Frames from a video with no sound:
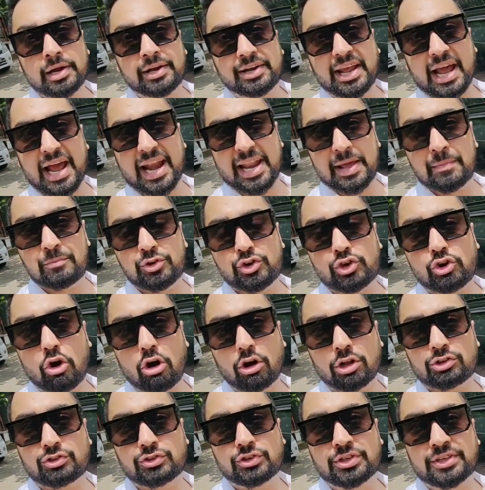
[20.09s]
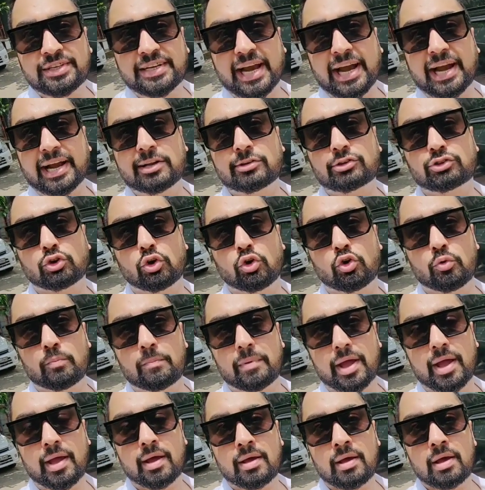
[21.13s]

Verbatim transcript: डेनिम शॉर्ट्स डेढ़ सौ रुपये